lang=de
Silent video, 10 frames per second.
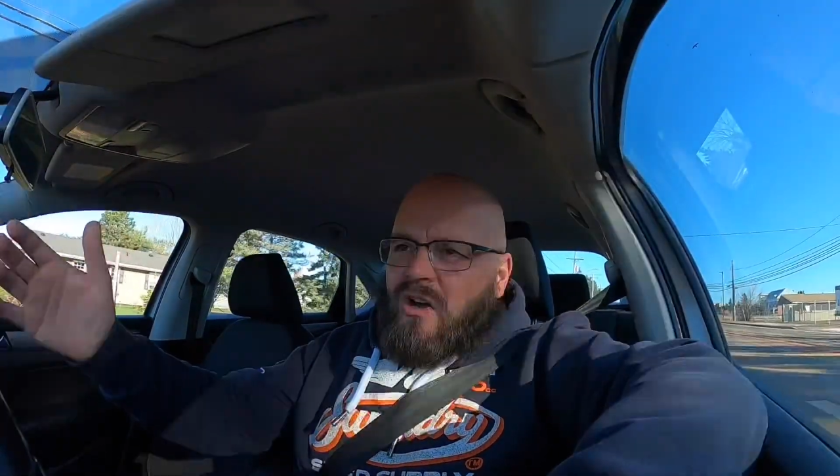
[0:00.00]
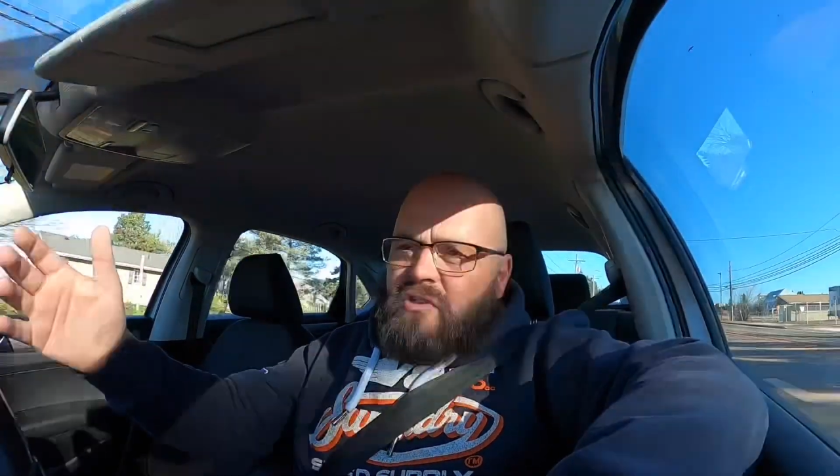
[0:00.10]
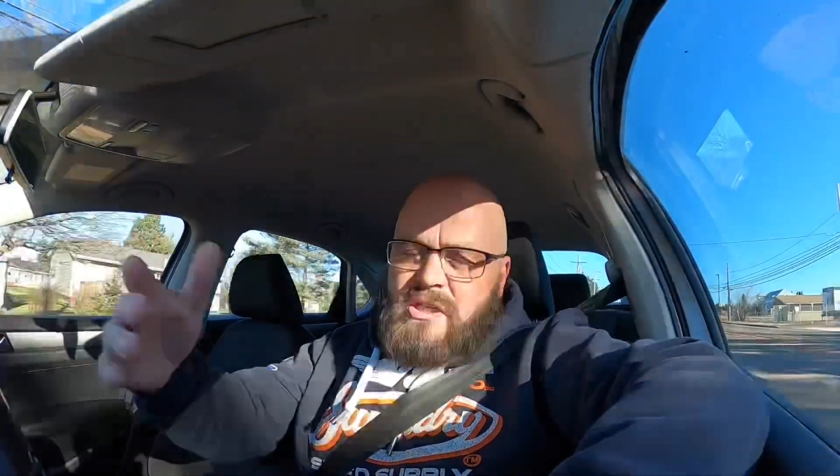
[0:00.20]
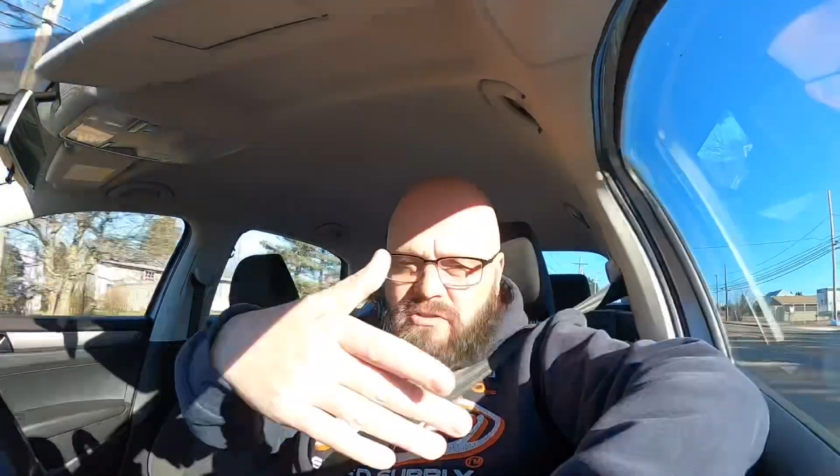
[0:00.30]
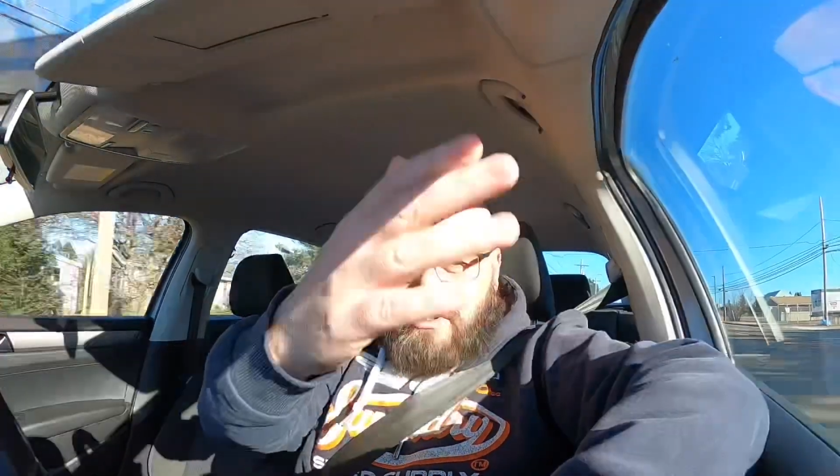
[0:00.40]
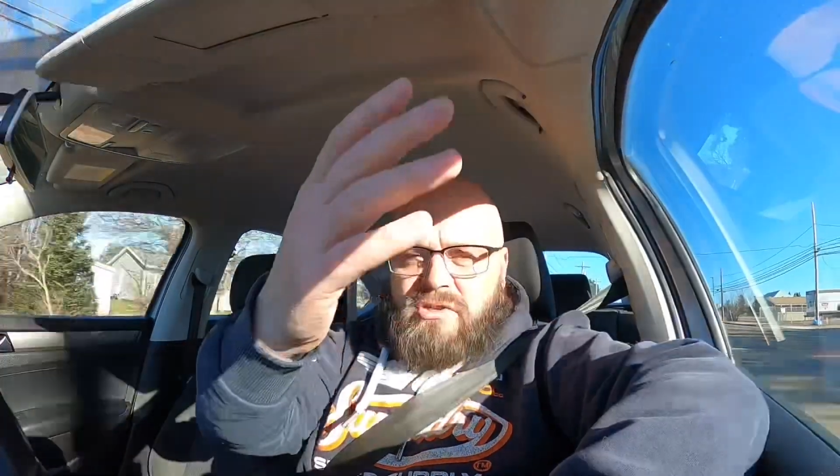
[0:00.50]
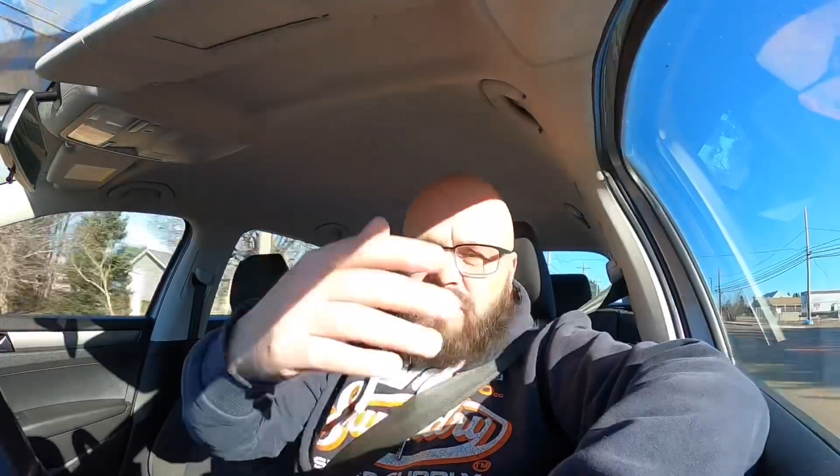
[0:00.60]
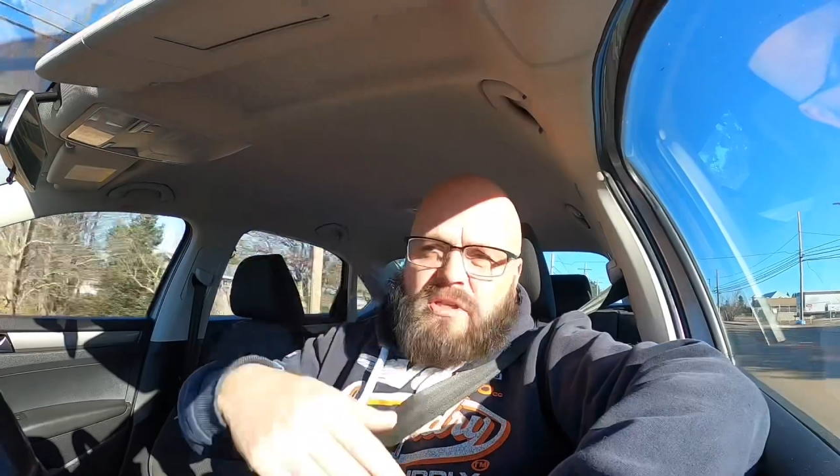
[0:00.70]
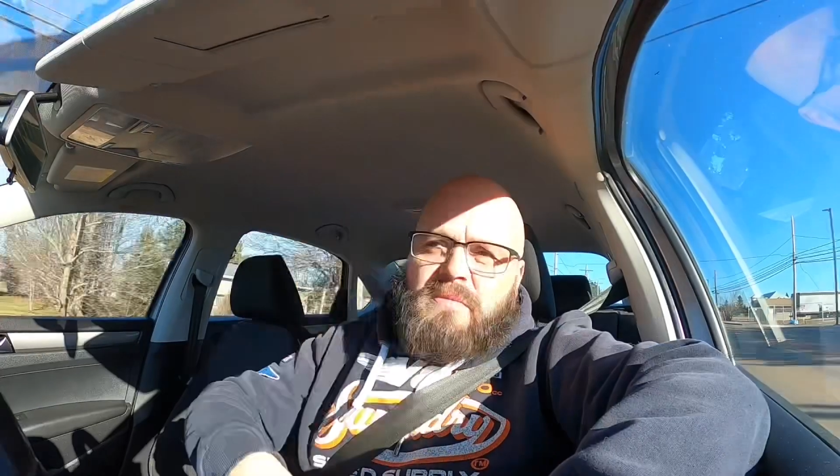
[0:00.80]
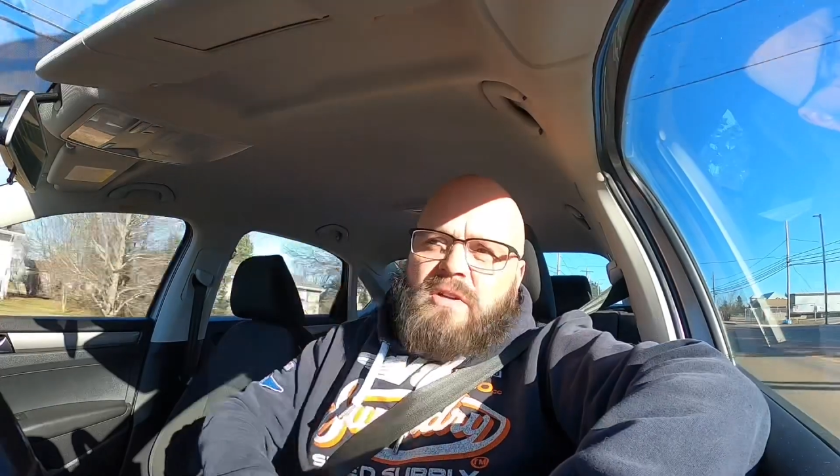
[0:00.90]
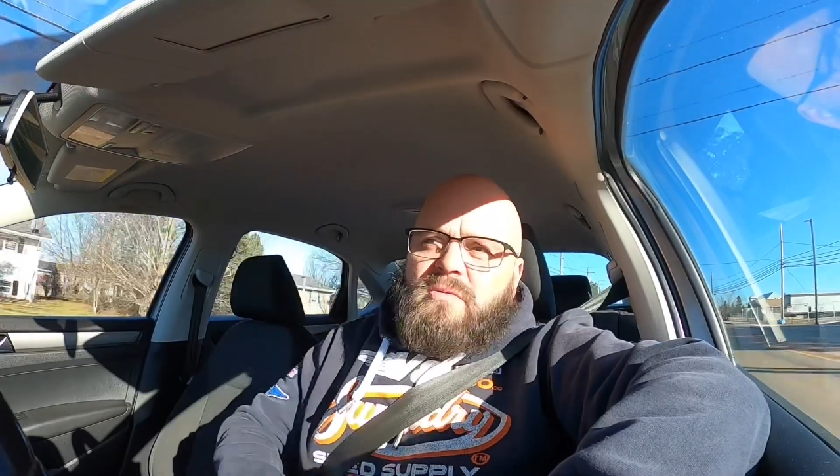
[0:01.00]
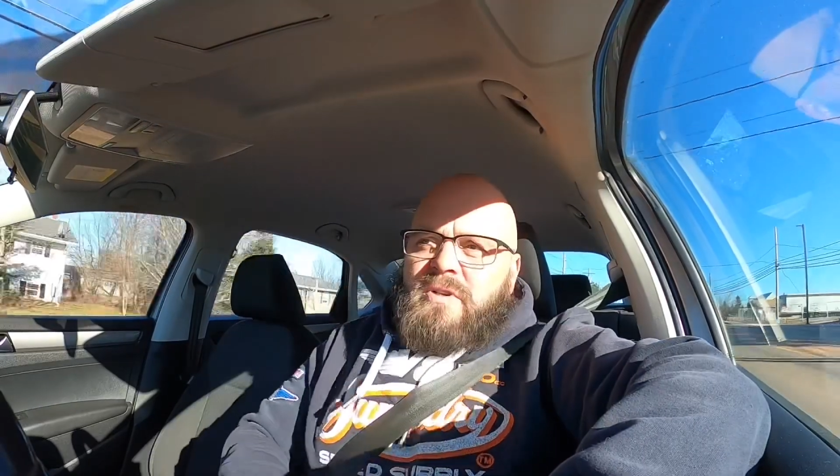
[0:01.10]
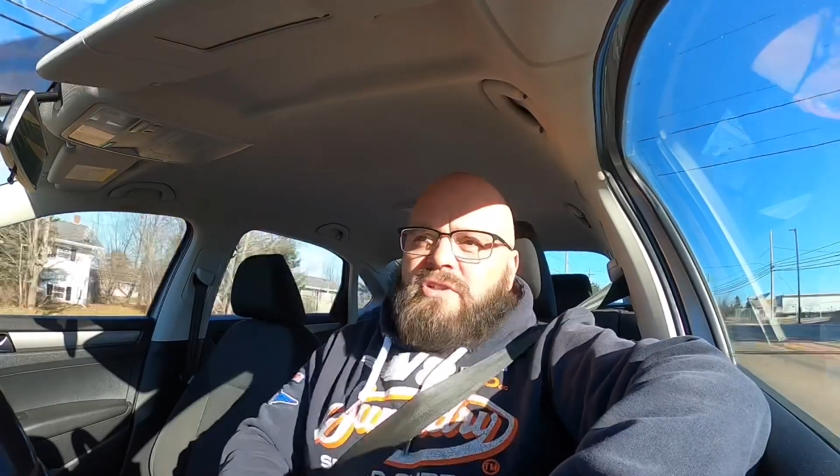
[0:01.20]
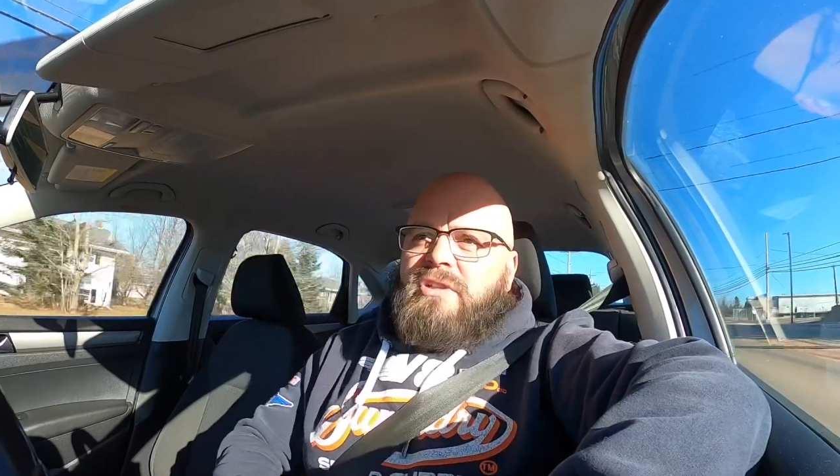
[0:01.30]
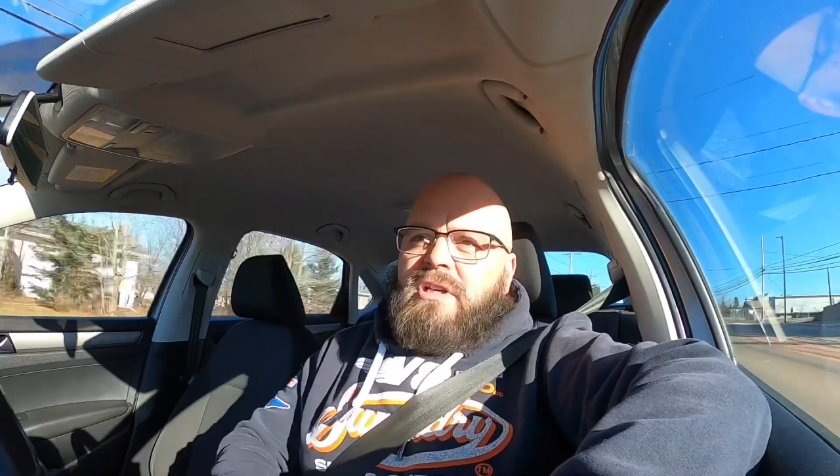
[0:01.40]
und sagte so, hier, such dir mal ein
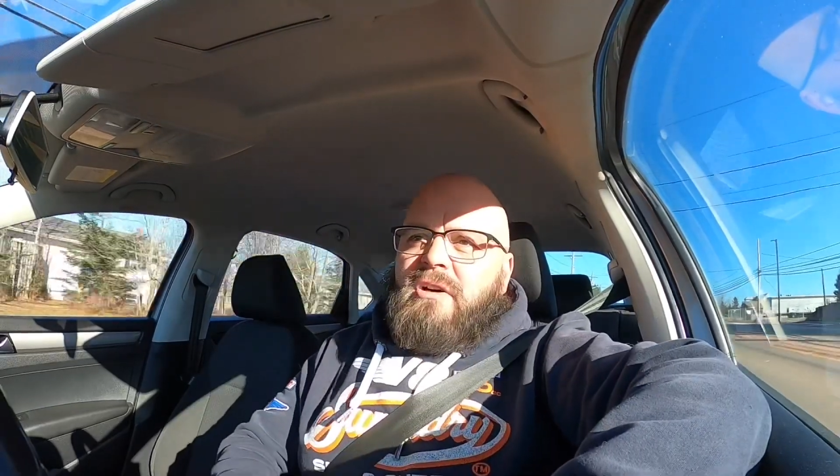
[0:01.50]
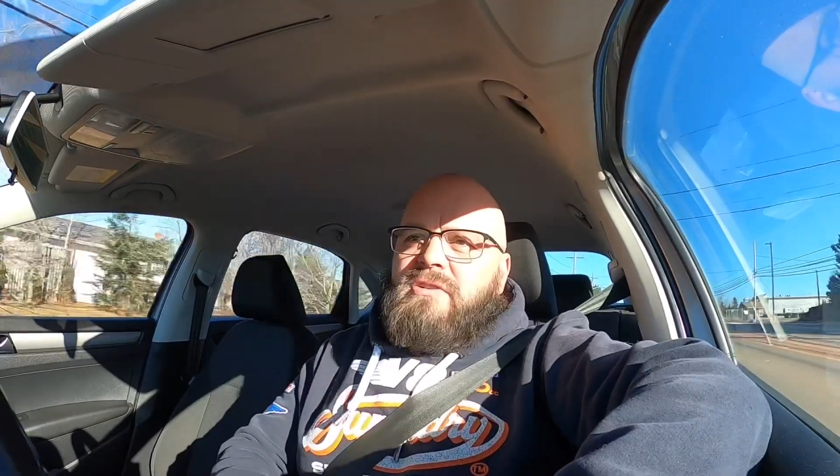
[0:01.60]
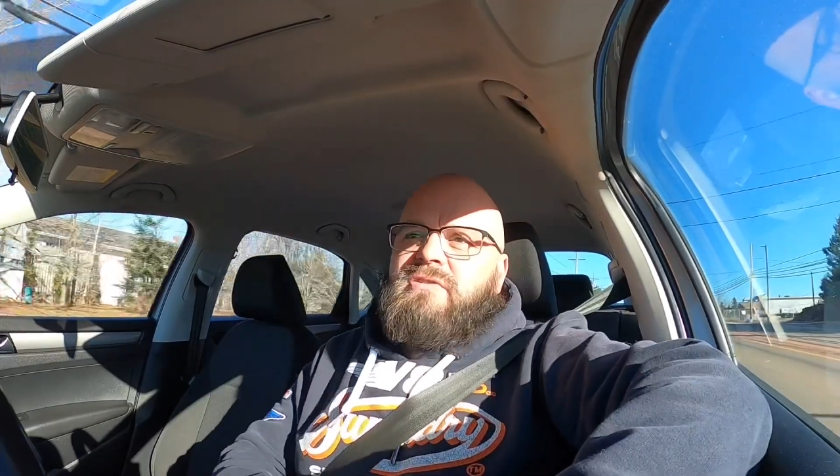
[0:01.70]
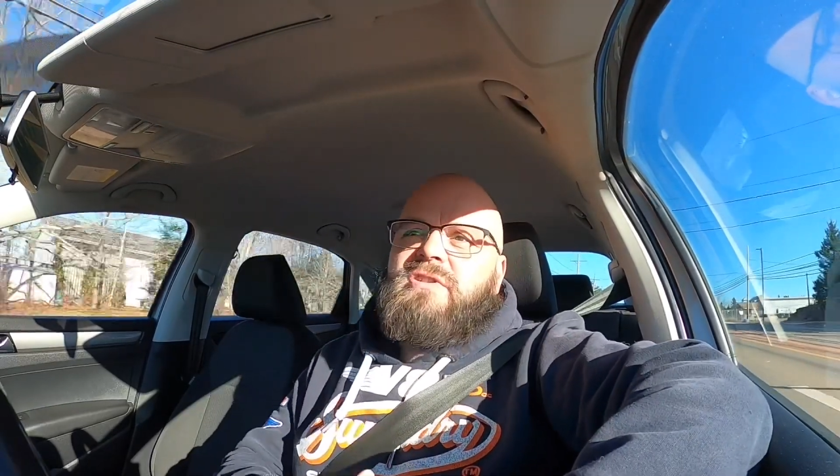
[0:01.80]
Nummernschild aus.